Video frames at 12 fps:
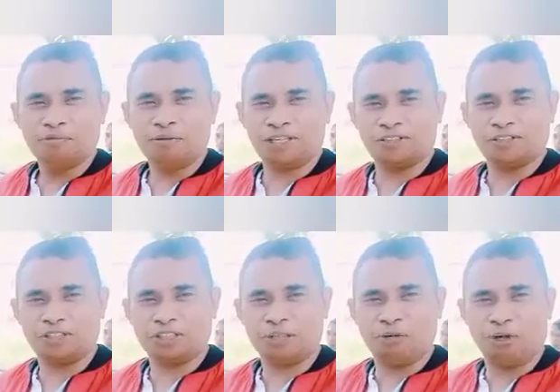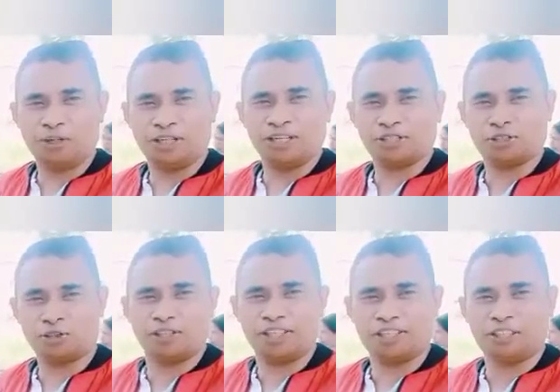bagi setiap orang yang
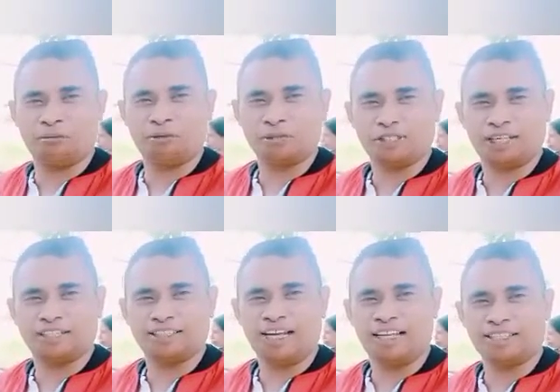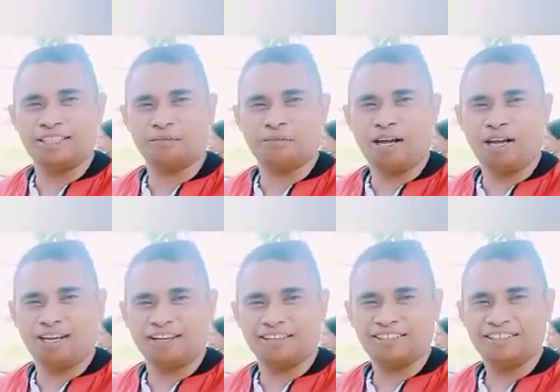sudah ditebus dengan darah yang
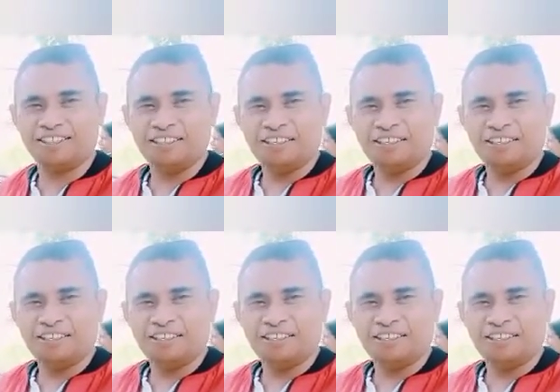mahal.